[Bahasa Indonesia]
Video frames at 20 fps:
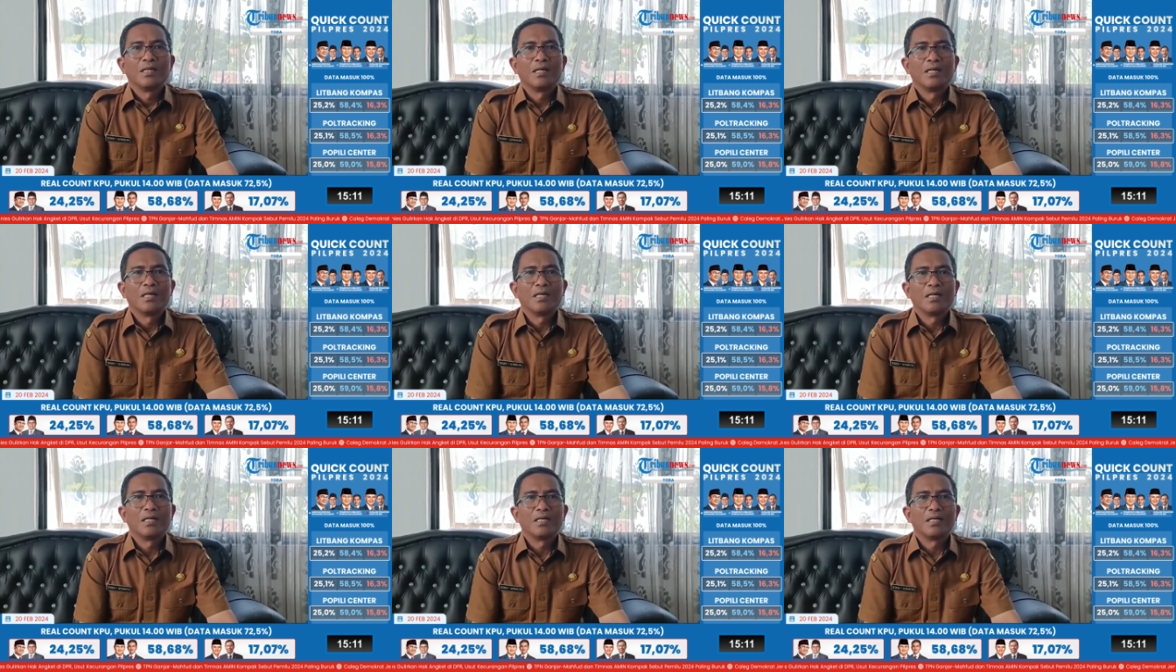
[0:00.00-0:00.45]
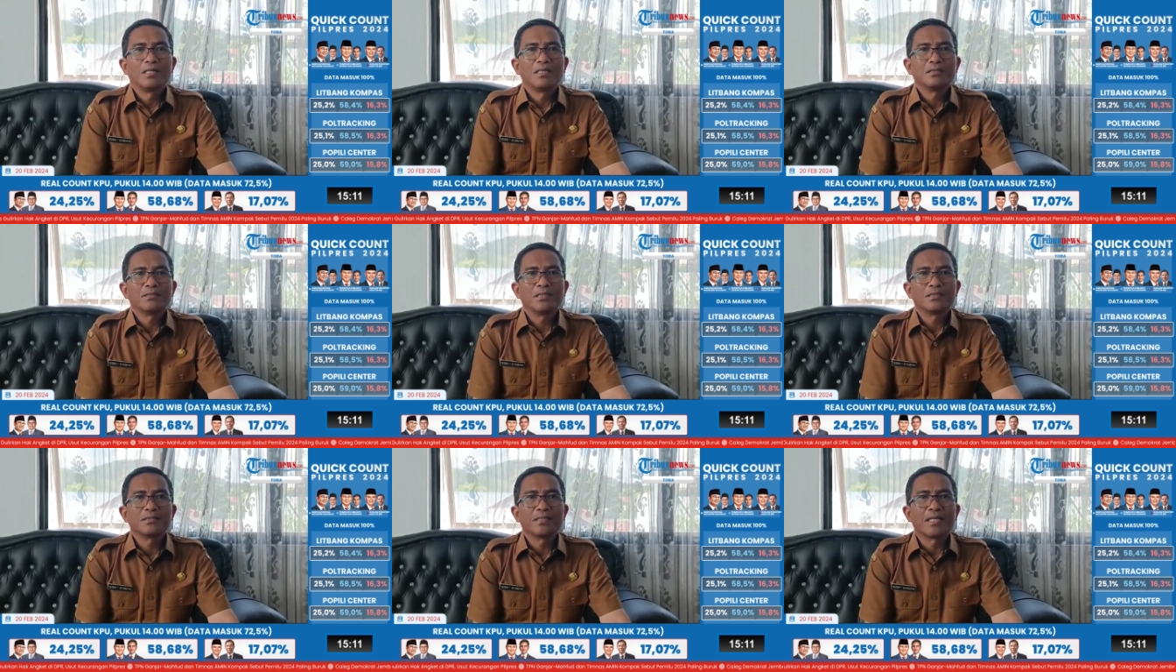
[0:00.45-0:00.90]
Uh,
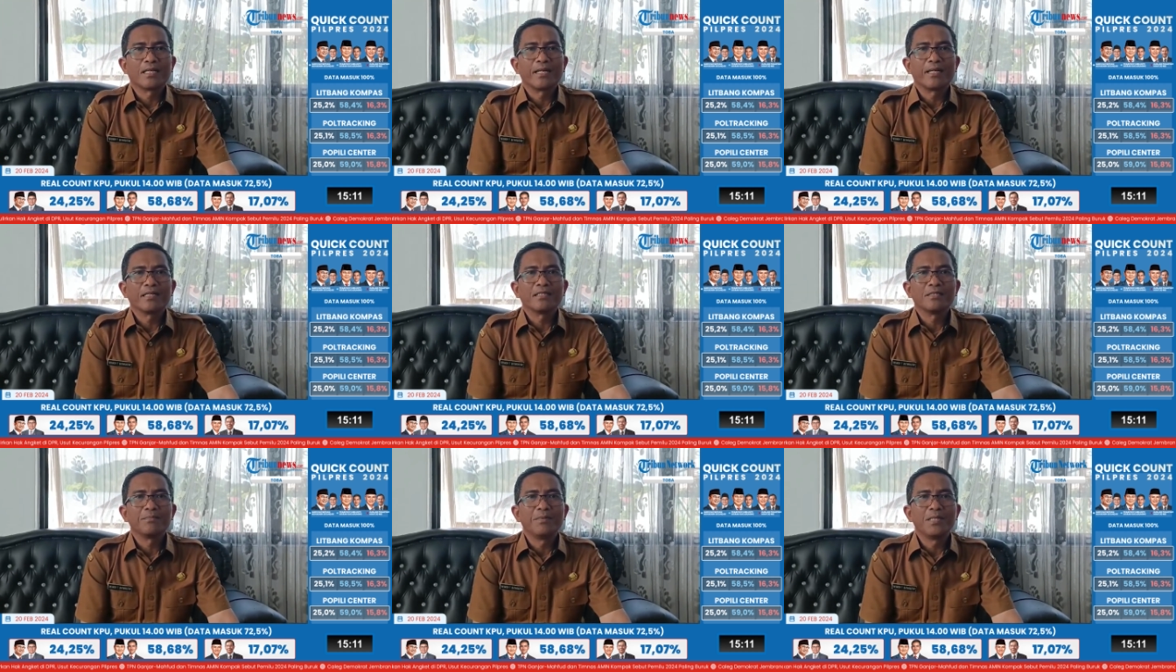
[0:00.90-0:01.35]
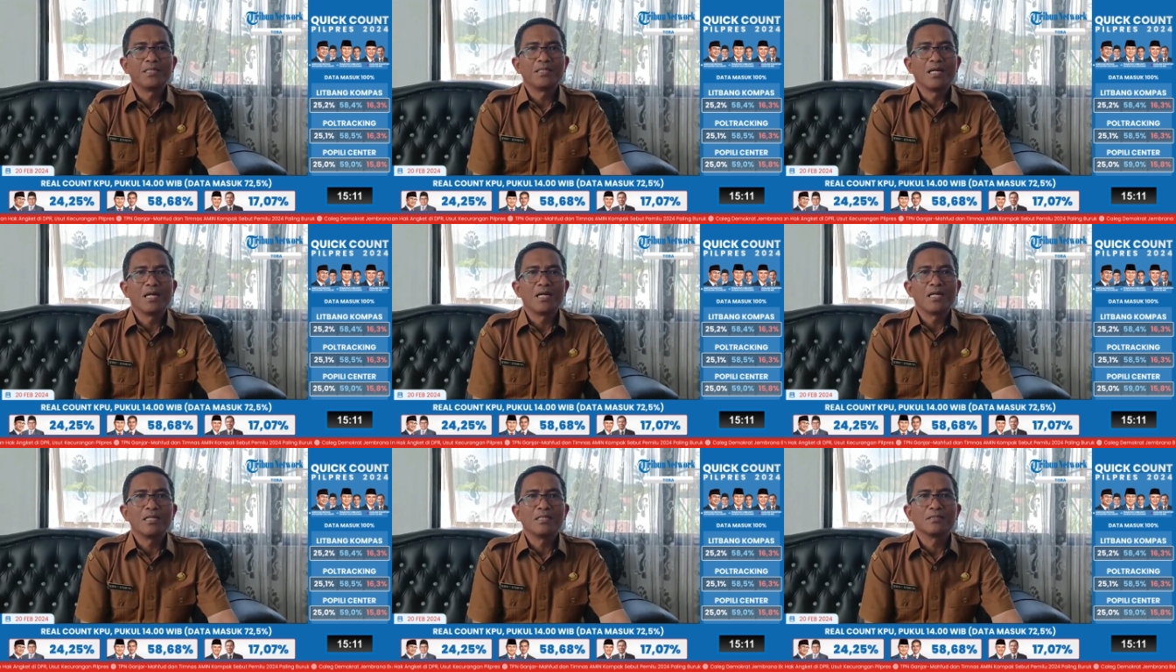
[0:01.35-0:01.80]
secara
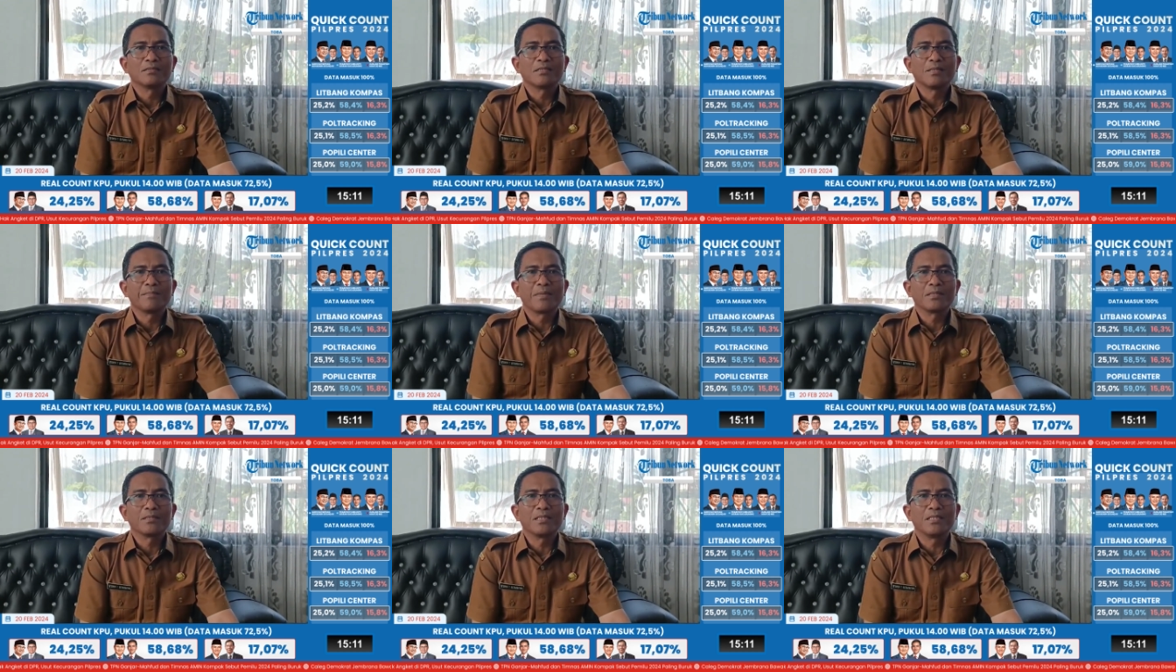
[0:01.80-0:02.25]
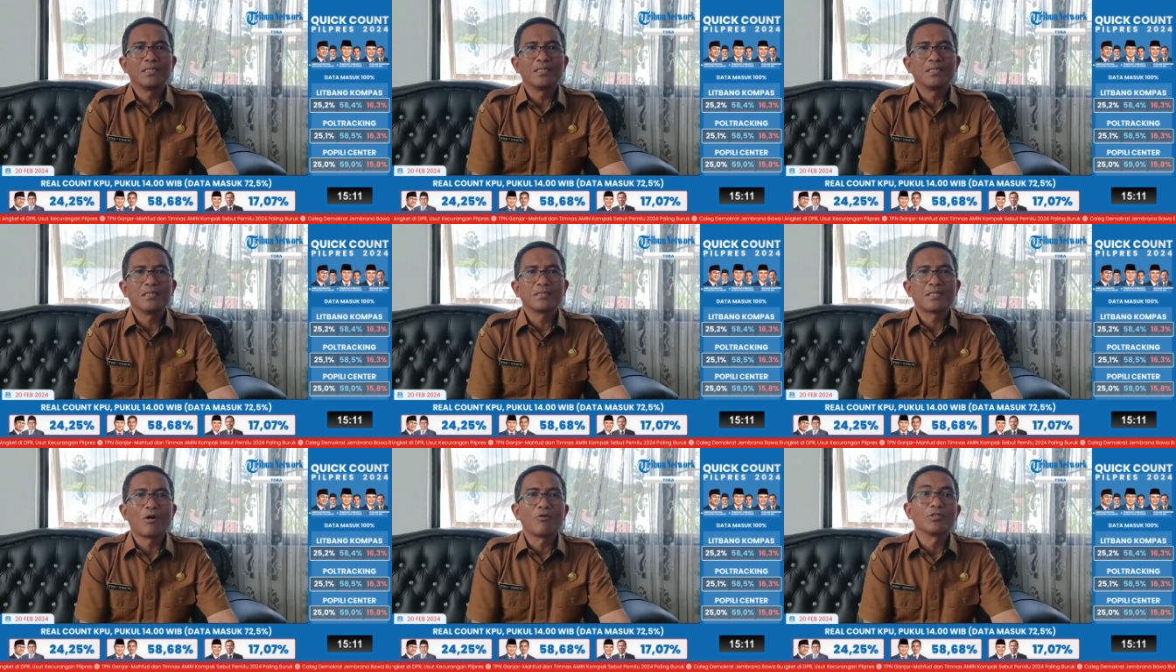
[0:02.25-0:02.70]
resminya
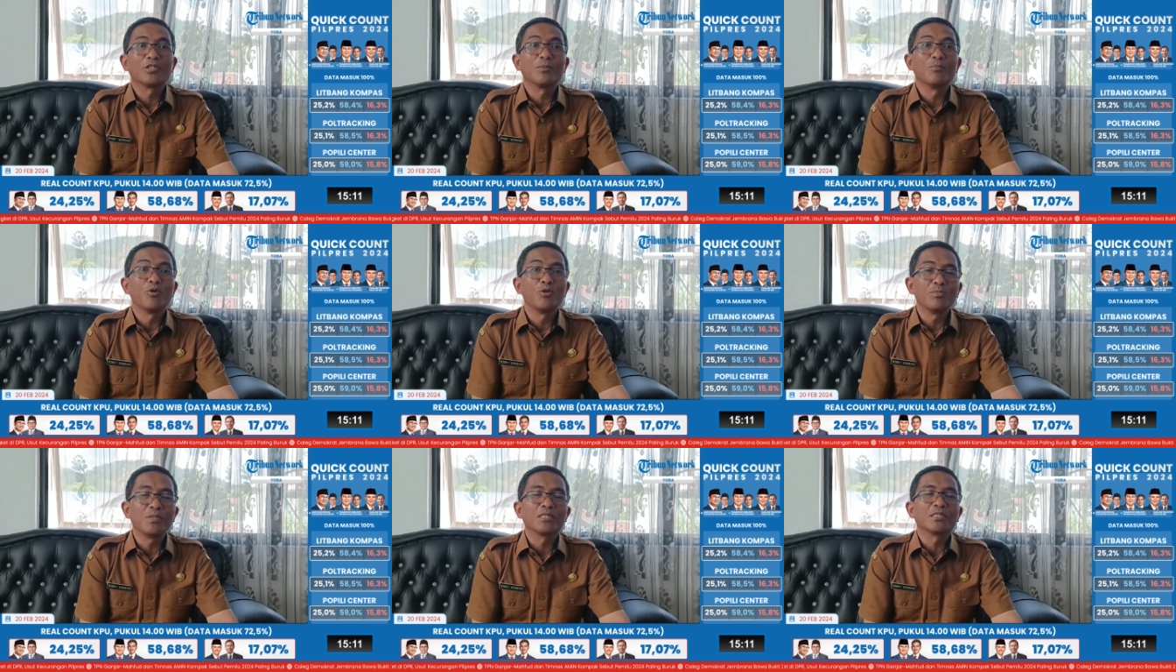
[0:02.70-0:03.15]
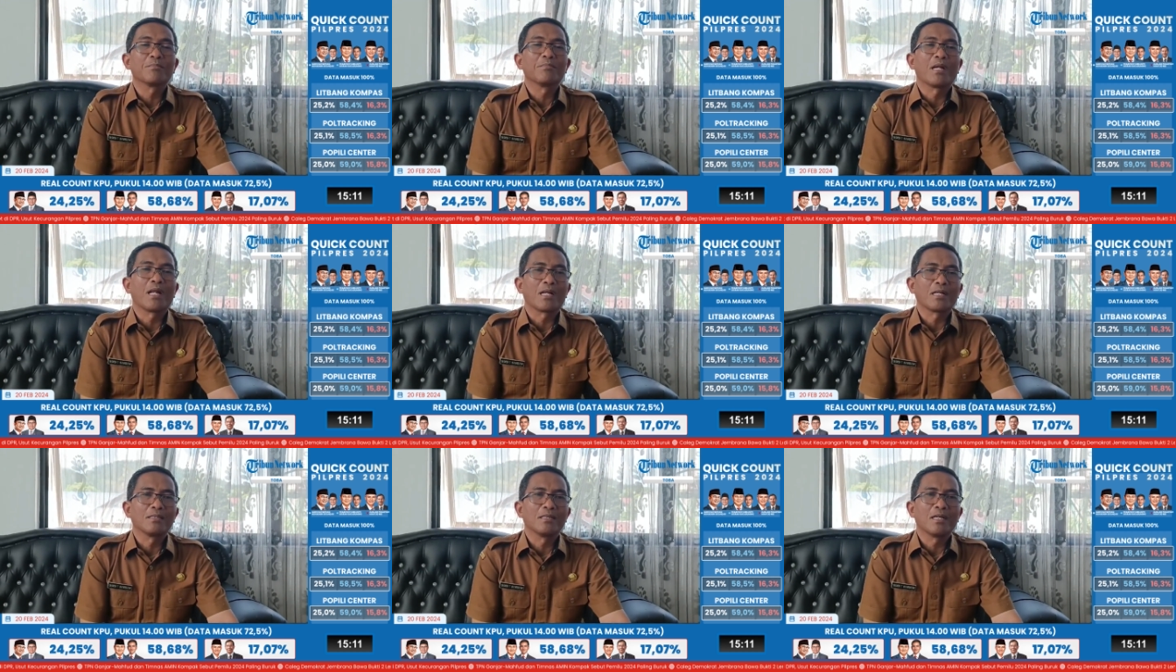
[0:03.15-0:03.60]
seperti tahun sebelumnya
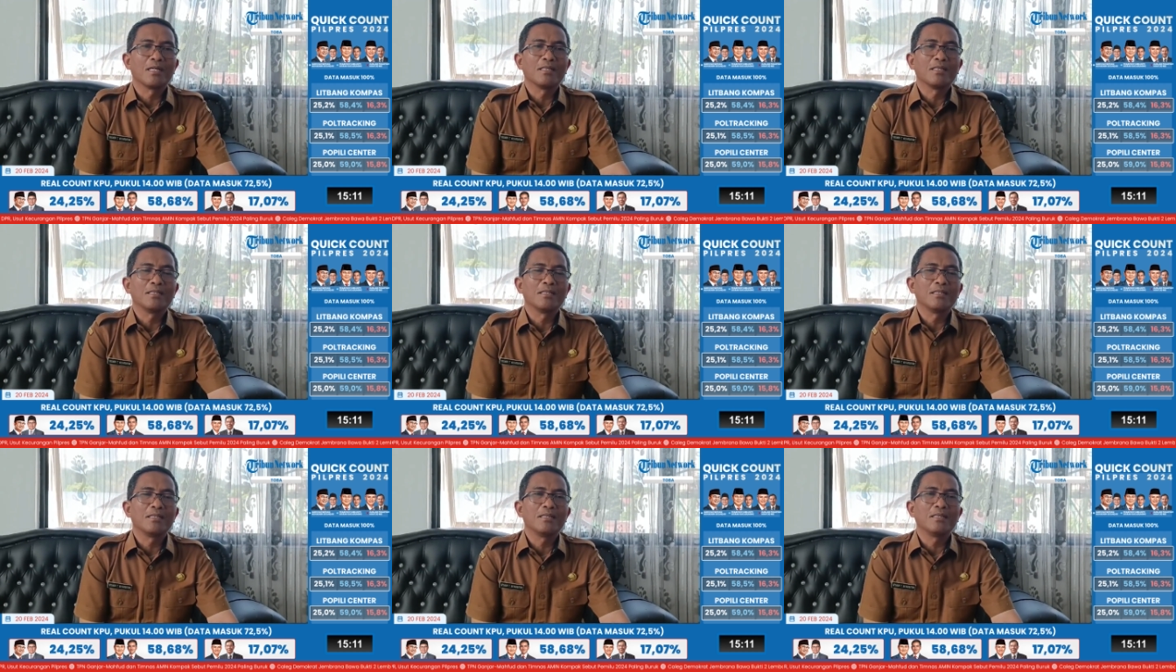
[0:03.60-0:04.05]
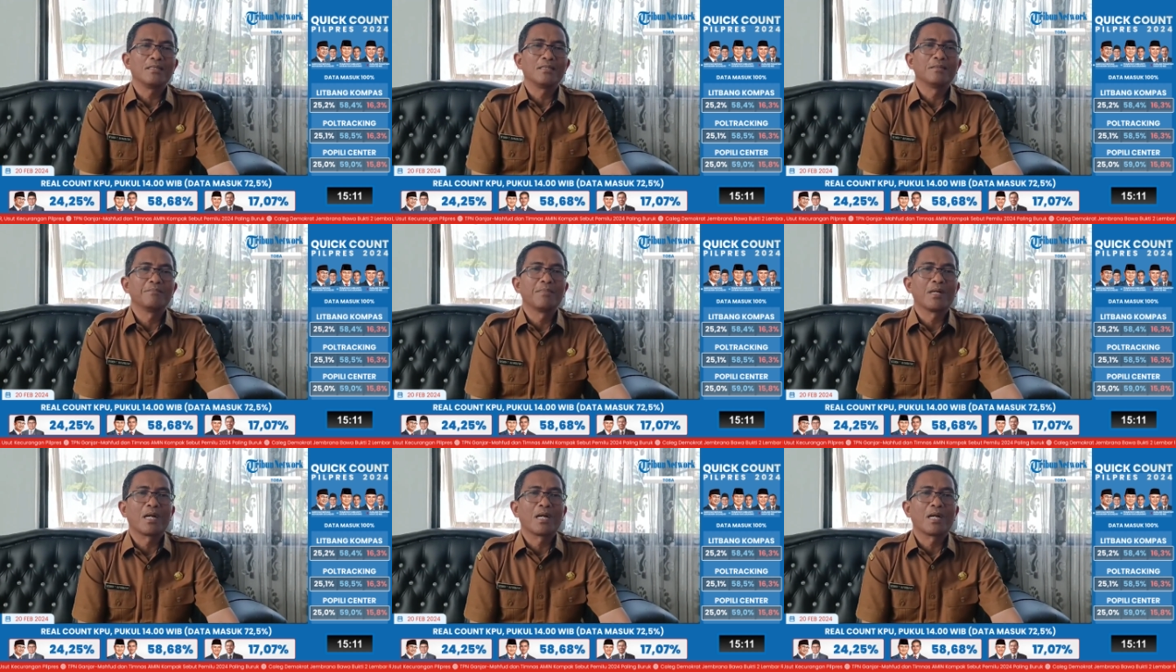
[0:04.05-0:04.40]
sebenarnya ini